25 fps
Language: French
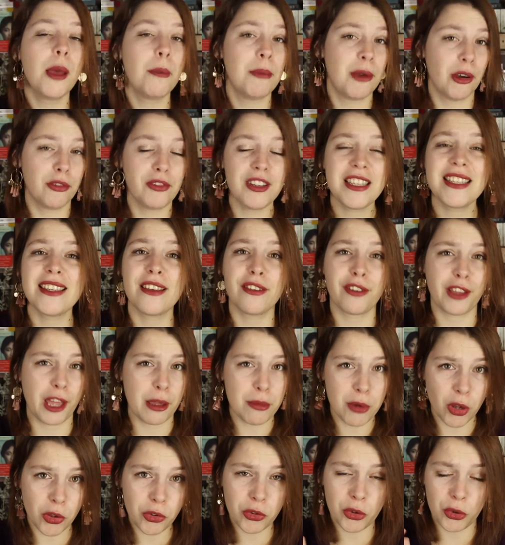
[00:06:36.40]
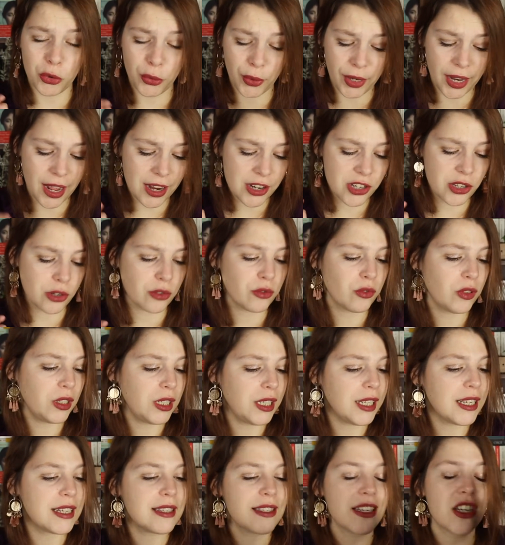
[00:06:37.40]
Mais en fait c'est vraiment celui-là que j'ai envie de
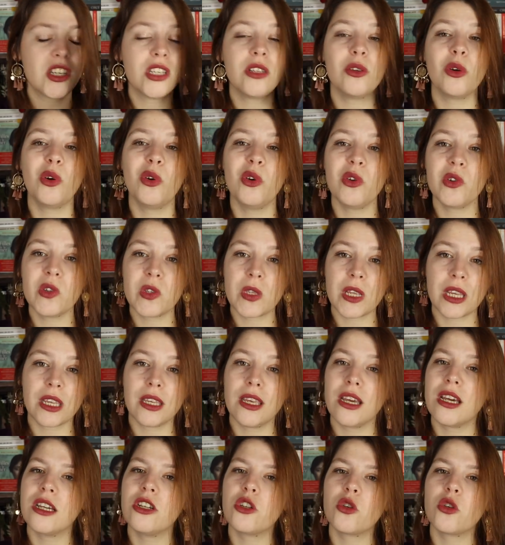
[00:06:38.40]
lire, il s'agit de Claustria,